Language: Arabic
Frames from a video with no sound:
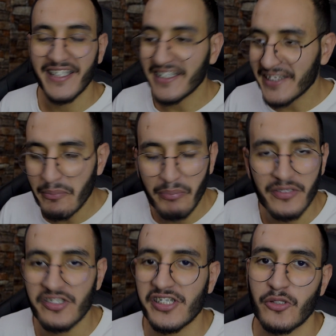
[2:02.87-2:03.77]
داك الديبار
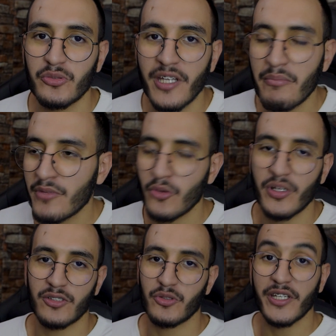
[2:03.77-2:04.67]
فاش كيكون تما
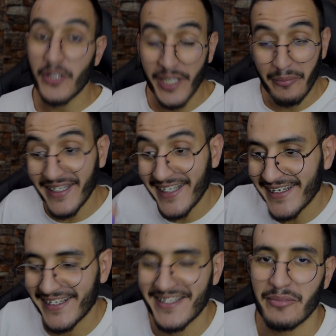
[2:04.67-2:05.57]
كيبغيك
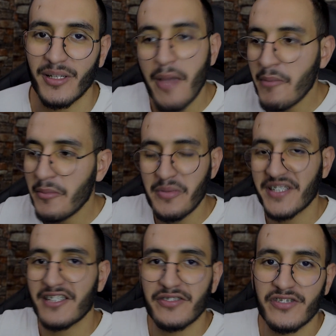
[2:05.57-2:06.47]
انك تصبر اما من بعد
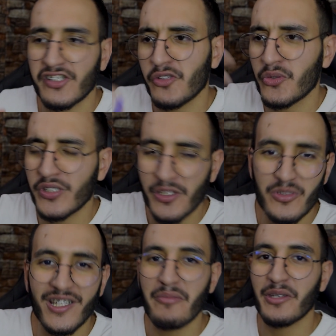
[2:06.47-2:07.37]
صافي فاش كيكون عندك
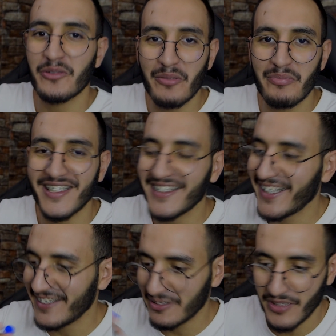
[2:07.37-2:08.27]
متابعين وكبرتي
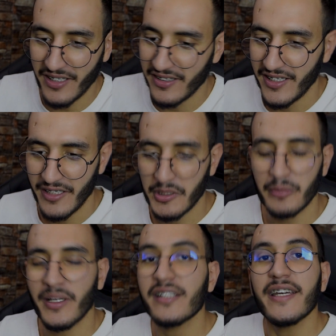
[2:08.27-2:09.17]
القناه ما
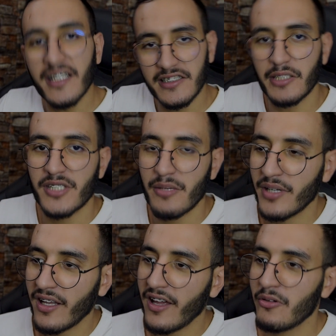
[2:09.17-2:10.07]
كتبقى كضرب تما
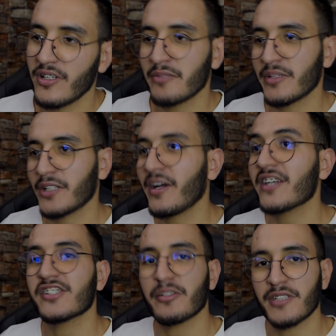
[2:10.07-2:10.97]
راه اهول كما
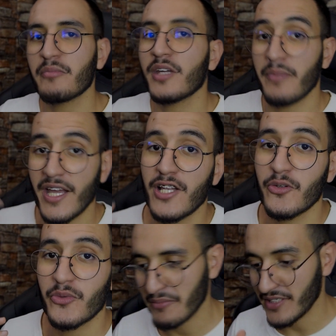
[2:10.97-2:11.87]
كتبقاش تضرب تما بحال
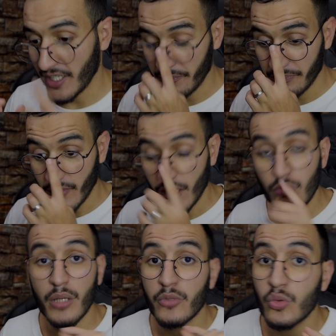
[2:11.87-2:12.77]
الاول مزيان
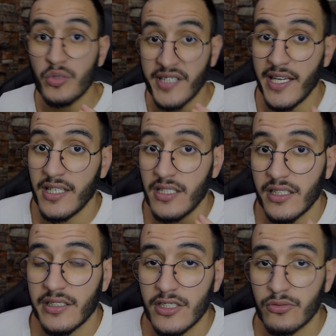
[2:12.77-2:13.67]
المهم دوزها عليا
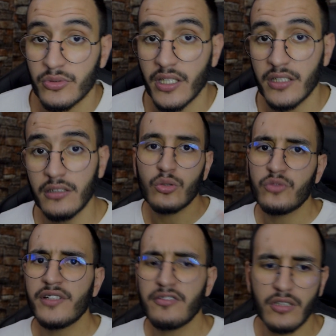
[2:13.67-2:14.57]
التليفون هذا
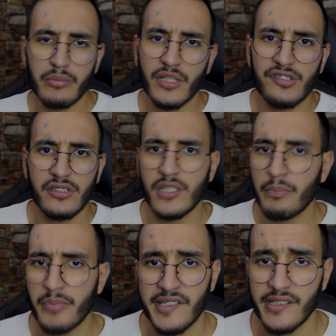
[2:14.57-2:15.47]
وفي نفس الوقت ما كانش عندي
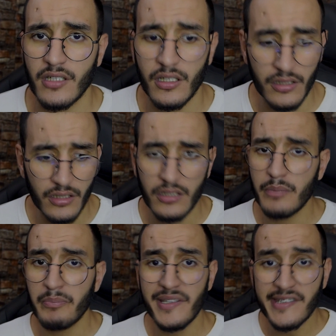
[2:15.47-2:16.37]
بيسي يعني كان عندي
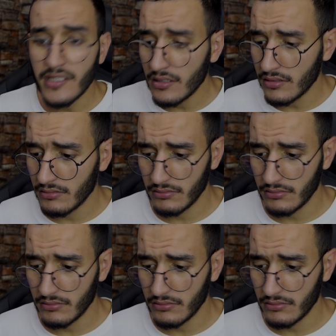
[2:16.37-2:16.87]
بيسي